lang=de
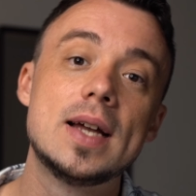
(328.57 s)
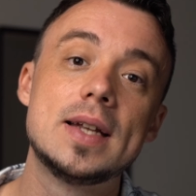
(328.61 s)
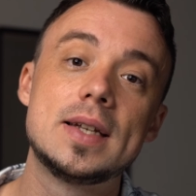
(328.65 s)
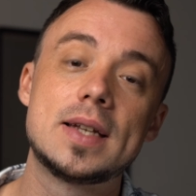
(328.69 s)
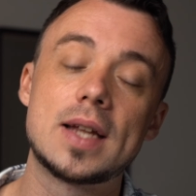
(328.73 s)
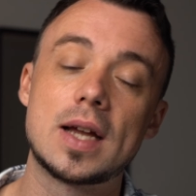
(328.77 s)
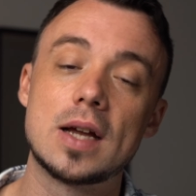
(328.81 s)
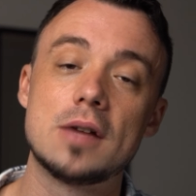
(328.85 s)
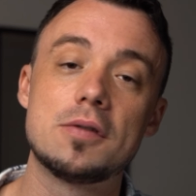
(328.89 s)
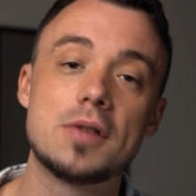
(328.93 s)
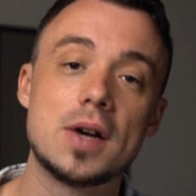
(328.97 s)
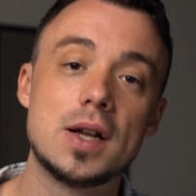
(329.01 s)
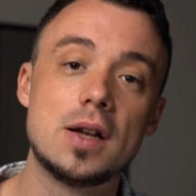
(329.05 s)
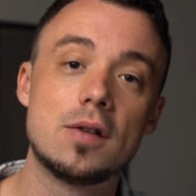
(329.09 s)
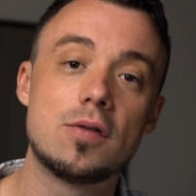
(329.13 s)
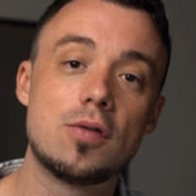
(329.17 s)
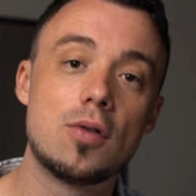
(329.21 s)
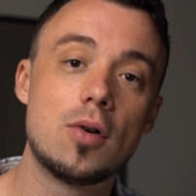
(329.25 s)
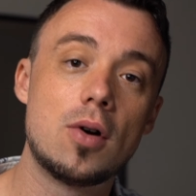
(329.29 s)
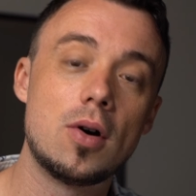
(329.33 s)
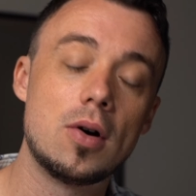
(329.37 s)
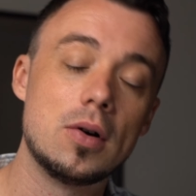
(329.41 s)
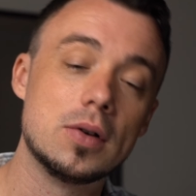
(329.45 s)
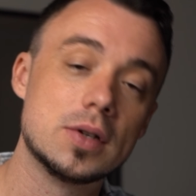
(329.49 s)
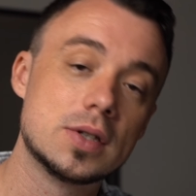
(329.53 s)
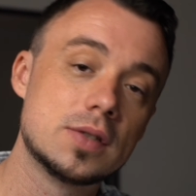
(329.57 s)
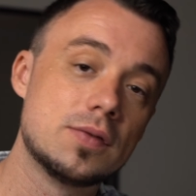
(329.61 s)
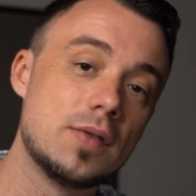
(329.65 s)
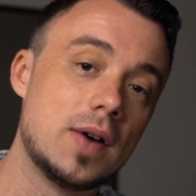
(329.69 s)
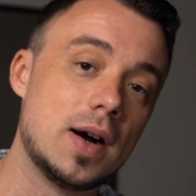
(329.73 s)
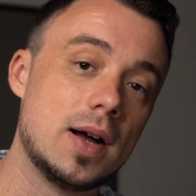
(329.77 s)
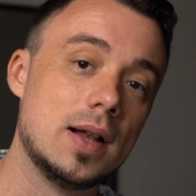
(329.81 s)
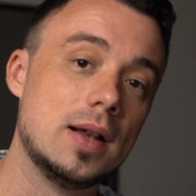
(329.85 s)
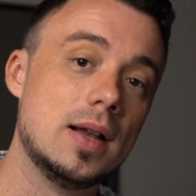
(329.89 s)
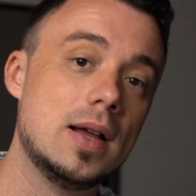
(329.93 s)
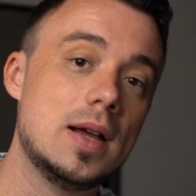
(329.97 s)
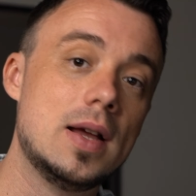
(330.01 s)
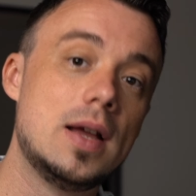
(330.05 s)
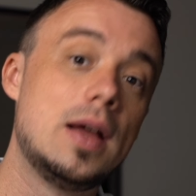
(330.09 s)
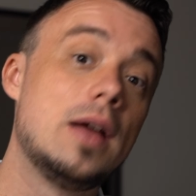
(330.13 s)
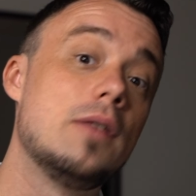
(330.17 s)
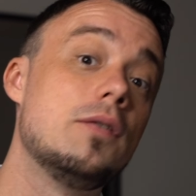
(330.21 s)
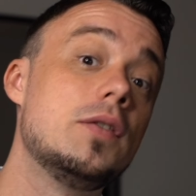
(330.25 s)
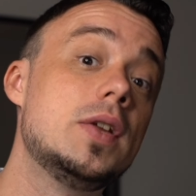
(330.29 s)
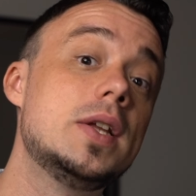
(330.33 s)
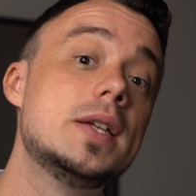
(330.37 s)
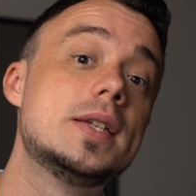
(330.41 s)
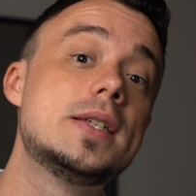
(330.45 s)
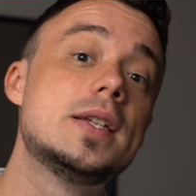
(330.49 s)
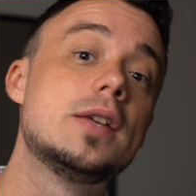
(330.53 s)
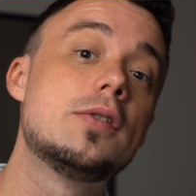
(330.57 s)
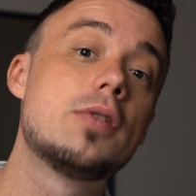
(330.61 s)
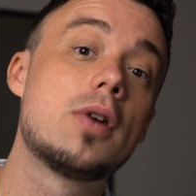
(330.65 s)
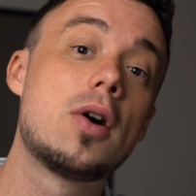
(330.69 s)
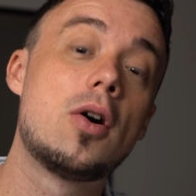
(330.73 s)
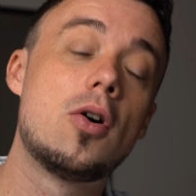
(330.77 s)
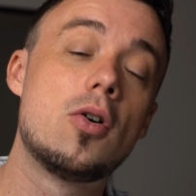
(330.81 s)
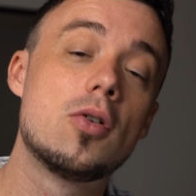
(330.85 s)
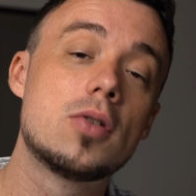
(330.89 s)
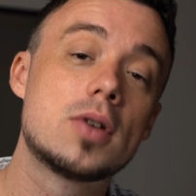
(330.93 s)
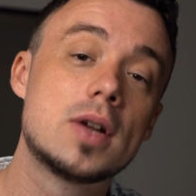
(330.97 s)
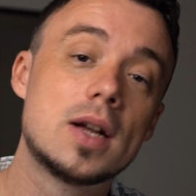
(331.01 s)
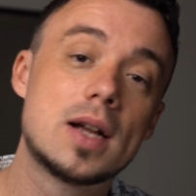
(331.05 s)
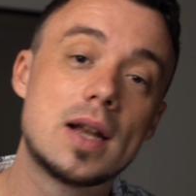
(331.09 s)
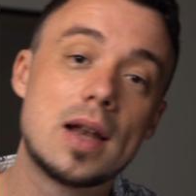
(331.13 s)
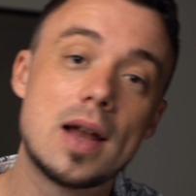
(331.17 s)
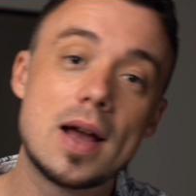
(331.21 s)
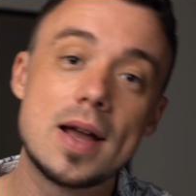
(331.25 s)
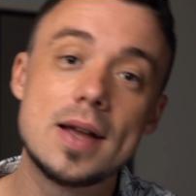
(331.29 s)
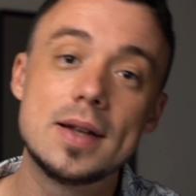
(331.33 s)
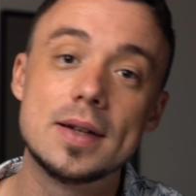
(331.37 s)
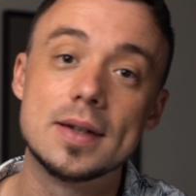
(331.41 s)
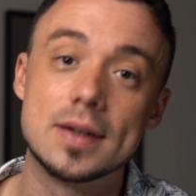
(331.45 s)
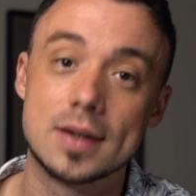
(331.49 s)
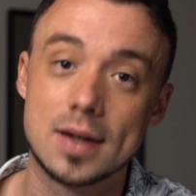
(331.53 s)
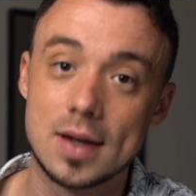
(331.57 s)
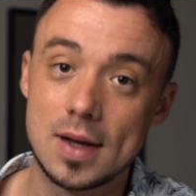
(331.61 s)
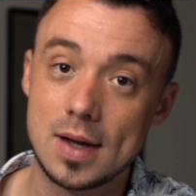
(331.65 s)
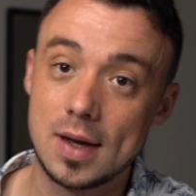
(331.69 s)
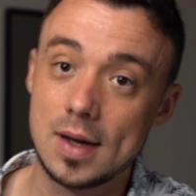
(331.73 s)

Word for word: Treffe eine Vorauswahl. Wie ist die Frau auch gekleidet?